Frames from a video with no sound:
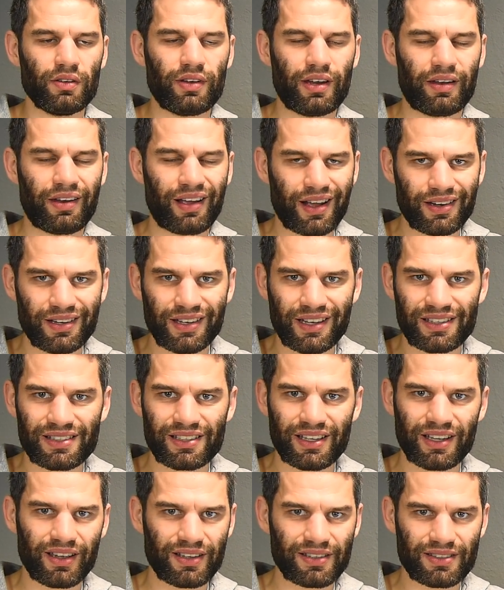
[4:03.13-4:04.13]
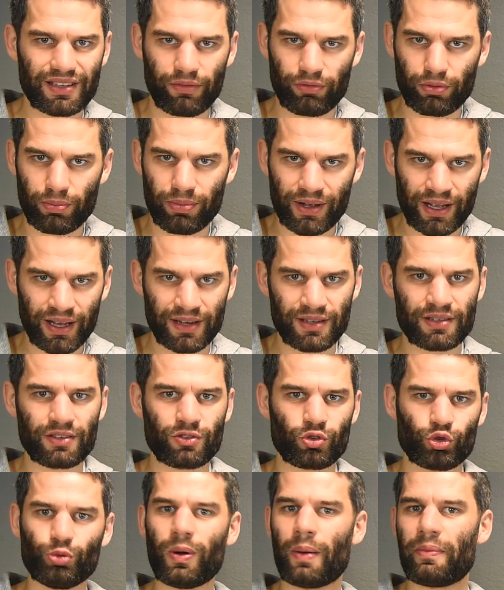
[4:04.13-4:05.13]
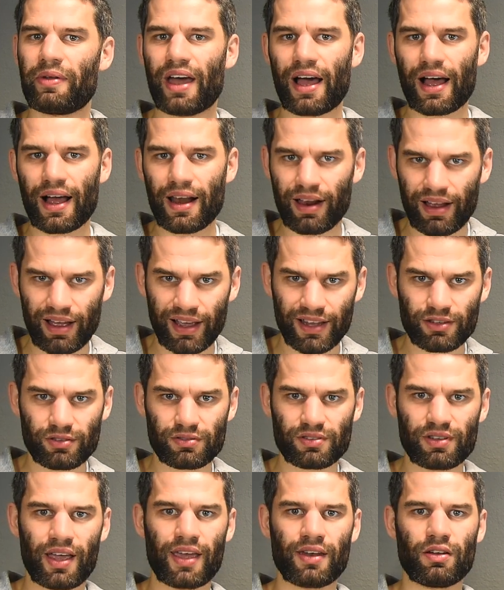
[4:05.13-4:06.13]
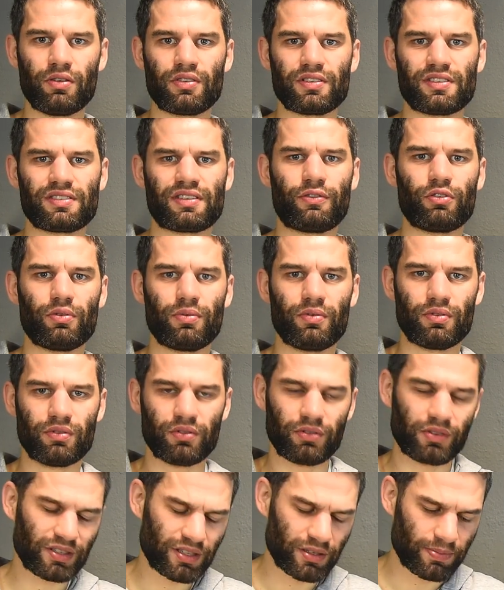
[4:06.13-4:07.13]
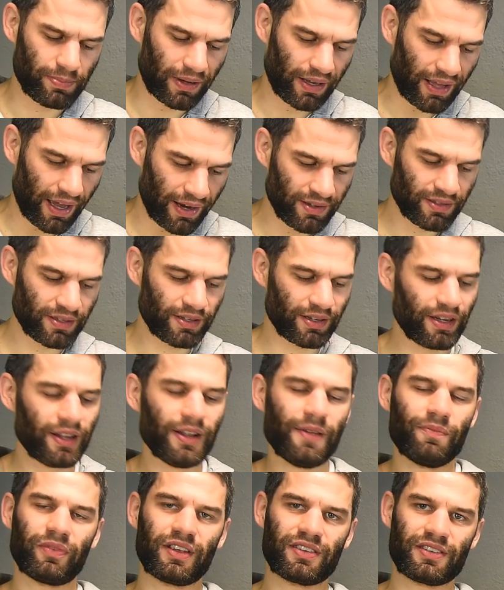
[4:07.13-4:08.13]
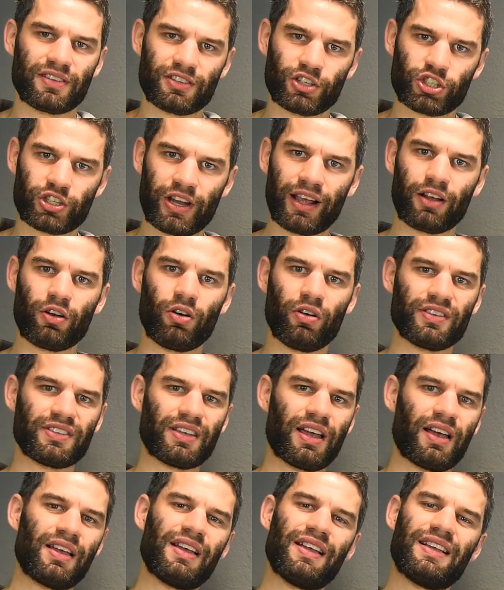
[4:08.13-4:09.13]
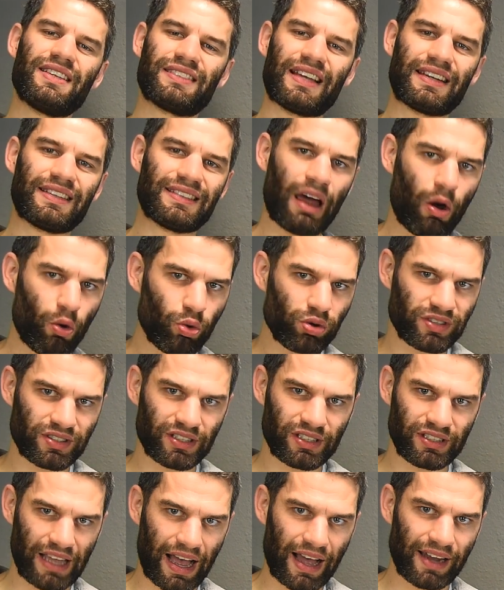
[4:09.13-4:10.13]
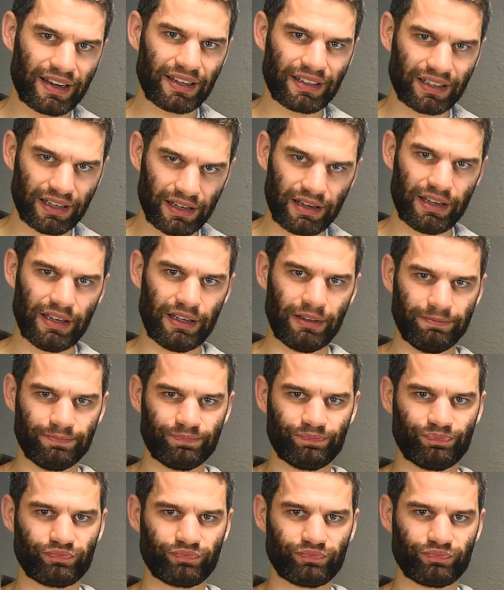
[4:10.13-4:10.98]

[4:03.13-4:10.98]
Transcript: der Tanganika-See ist dafür bekannt, super mineralreich zu sein und es ist dafür und es ist bekannt, dass diese Schneckenhäuser seit tausenden Jahren da drinnen liegen.